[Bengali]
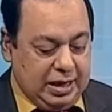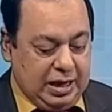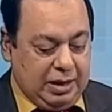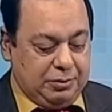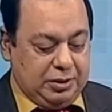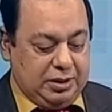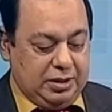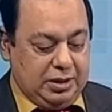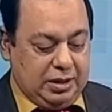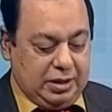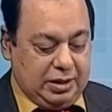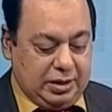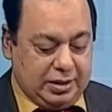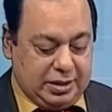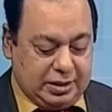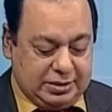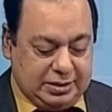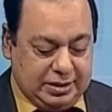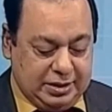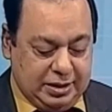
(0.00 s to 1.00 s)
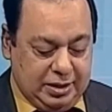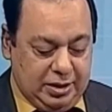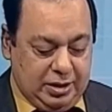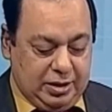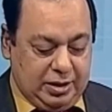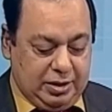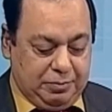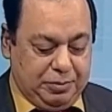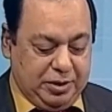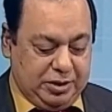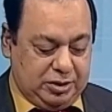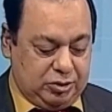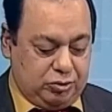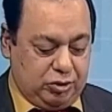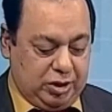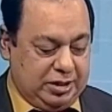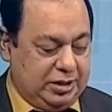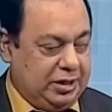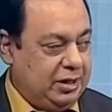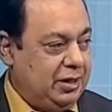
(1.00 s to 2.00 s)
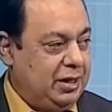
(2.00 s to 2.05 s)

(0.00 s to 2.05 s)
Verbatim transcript: আমাদের কাছে বেশ কয়েকটি